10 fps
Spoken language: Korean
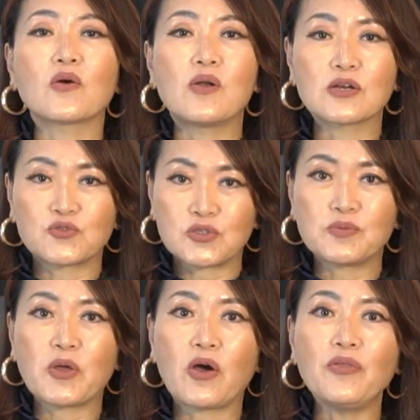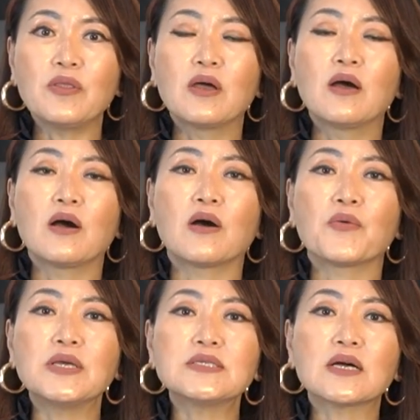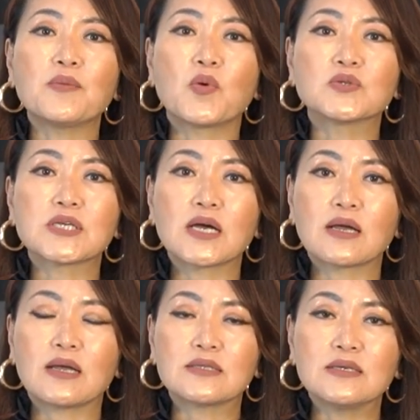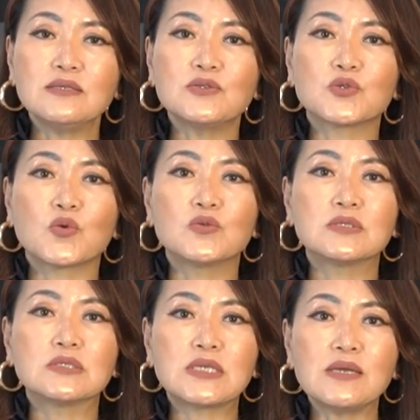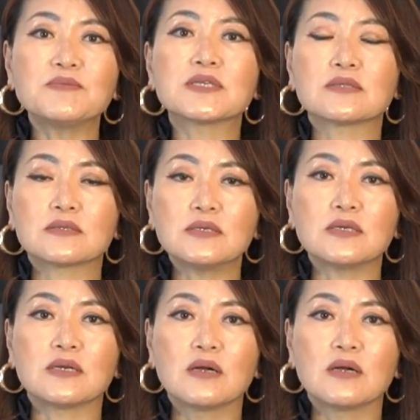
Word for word: 연락 주시면 어, 회사가 보장하는 좋은 세입자들을